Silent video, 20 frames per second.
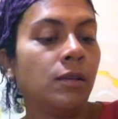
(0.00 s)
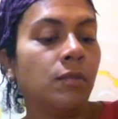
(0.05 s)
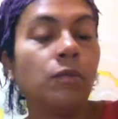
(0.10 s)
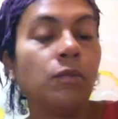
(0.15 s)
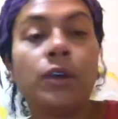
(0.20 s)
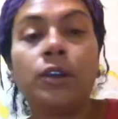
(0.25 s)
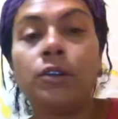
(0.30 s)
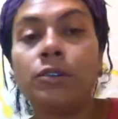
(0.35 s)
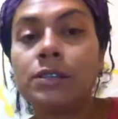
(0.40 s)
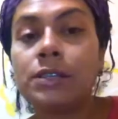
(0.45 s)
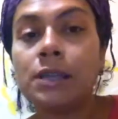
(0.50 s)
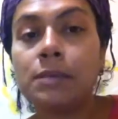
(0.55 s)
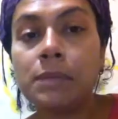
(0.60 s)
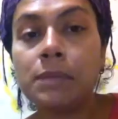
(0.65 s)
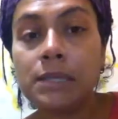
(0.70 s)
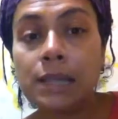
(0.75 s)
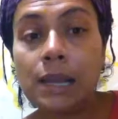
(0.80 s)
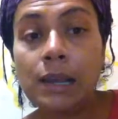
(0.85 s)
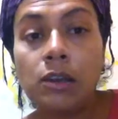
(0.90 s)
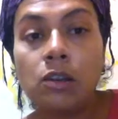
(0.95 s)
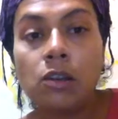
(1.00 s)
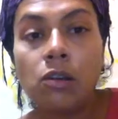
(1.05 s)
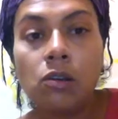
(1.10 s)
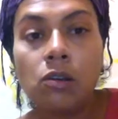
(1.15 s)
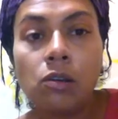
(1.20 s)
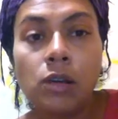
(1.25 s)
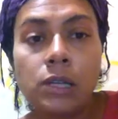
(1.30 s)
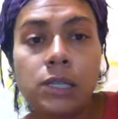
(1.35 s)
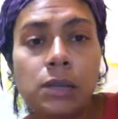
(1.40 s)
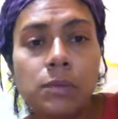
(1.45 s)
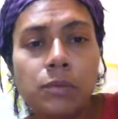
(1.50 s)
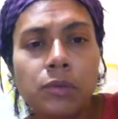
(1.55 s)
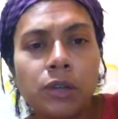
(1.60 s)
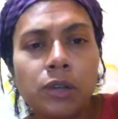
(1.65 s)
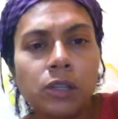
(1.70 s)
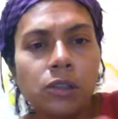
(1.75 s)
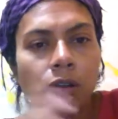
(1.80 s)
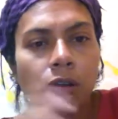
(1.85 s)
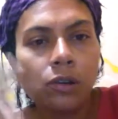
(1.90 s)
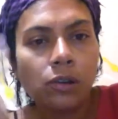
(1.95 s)
Bueno, esta me salió hace
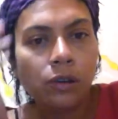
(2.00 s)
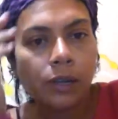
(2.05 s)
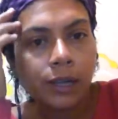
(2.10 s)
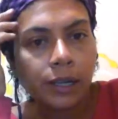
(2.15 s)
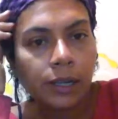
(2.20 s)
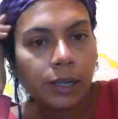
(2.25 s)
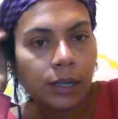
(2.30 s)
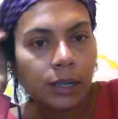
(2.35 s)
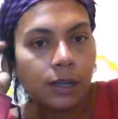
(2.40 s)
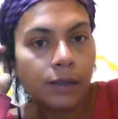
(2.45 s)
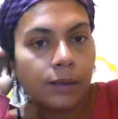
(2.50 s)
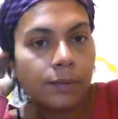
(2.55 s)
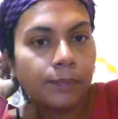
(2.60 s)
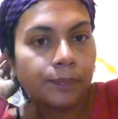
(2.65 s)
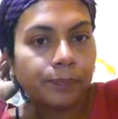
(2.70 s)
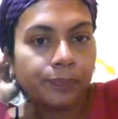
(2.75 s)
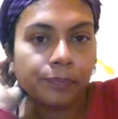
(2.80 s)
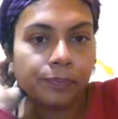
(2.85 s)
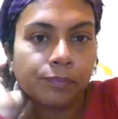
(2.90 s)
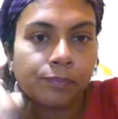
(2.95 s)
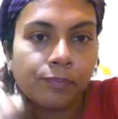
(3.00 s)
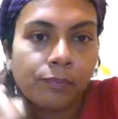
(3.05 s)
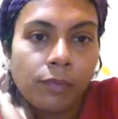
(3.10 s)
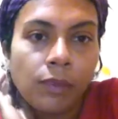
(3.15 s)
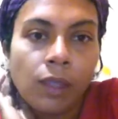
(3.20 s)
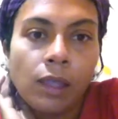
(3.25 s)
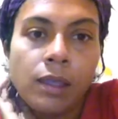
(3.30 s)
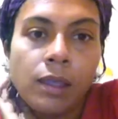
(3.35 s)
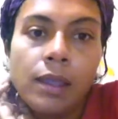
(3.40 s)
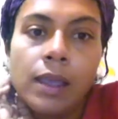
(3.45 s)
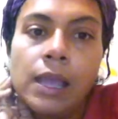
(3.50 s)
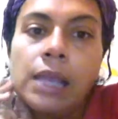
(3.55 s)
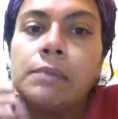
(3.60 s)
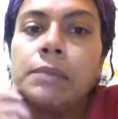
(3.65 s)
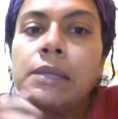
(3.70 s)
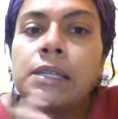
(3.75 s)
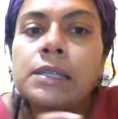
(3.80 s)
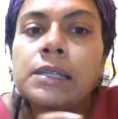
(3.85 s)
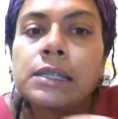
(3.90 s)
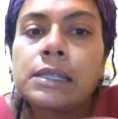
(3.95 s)
poquito, creo que el
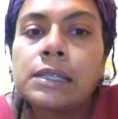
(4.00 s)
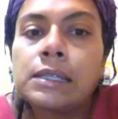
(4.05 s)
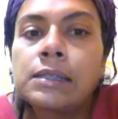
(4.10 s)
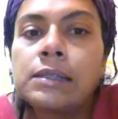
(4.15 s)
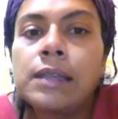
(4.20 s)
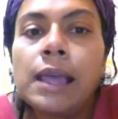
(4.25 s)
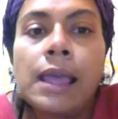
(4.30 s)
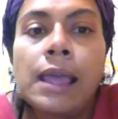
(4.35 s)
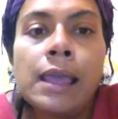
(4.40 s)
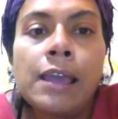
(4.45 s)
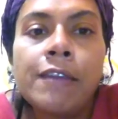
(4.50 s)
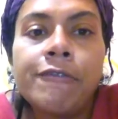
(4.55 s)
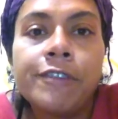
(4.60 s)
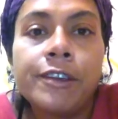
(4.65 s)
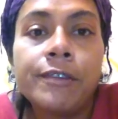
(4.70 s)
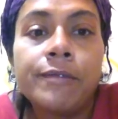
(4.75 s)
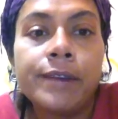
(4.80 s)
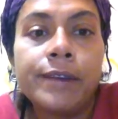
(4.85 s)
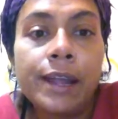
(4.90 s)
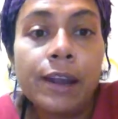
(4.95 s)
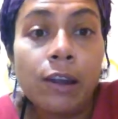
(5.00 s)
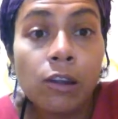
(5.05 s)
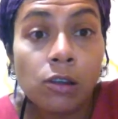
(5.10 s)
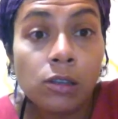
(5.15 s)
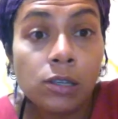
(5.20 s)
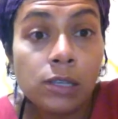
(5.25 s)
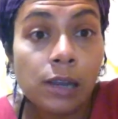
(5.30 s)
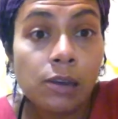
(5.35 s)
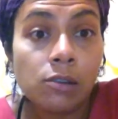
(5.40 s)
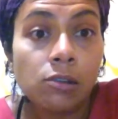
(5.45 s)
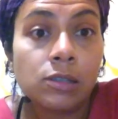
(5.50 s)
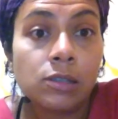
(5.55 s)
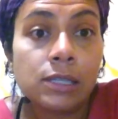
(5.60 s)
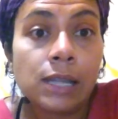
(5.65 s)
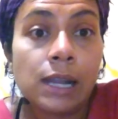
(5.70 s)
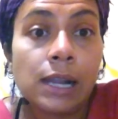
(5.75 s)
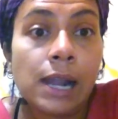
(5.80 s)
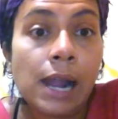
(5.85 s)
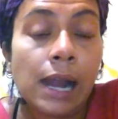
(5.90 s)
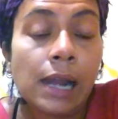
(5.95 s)
mes de febrero salió
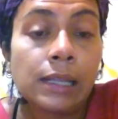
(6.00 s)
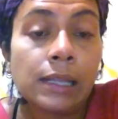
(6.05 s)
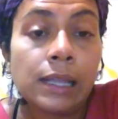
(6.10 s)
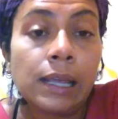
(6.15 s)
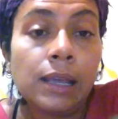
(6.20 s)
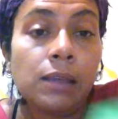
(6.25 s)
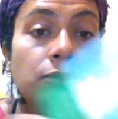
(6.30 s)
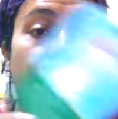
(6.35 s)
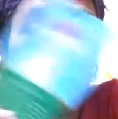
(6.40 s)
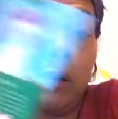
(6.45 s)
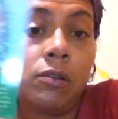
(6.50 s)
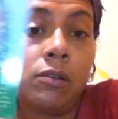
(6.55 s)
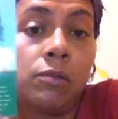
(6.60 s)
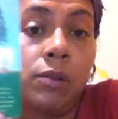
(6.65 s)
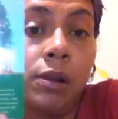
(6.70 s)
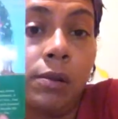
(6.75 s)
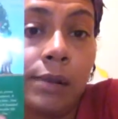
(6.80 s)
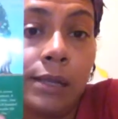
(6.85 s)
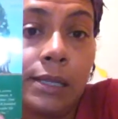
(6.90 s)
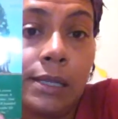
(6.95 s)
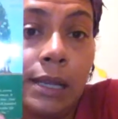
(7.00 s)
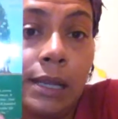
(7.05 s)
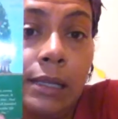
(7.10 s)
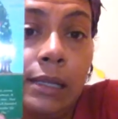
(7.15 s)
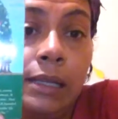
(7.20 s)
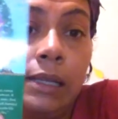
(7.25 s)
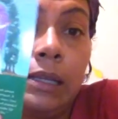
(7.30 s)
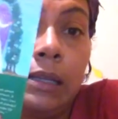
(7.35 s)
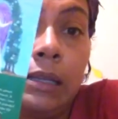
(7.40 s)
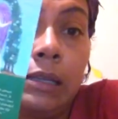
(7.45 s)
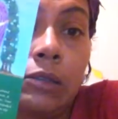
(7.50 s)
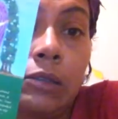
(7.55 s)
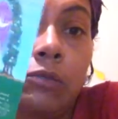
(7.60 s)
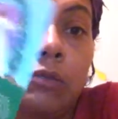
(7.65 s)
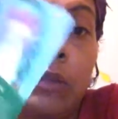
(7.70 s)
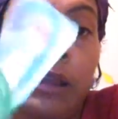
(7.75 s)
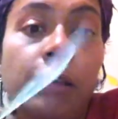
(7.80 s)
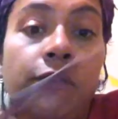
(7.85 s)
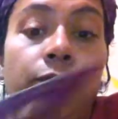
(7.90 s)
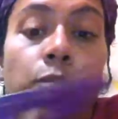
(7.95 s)
esta carta y bueno, vuelve a salir, es
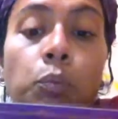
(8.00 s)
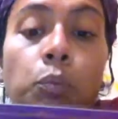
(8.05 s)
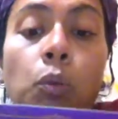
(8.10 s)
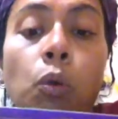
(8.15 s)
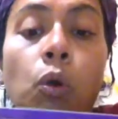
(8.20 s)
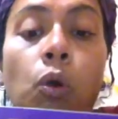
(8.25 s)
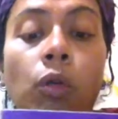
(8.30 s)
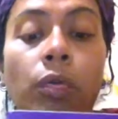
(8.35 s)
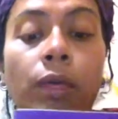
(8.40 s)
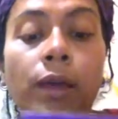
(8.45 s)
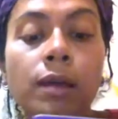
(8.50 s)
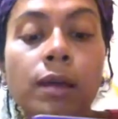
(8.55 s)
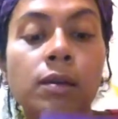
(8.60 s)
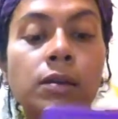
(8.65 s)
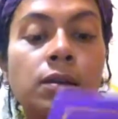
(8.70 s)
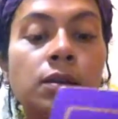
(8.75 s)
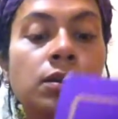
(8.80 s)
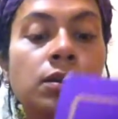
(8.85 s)
una boda.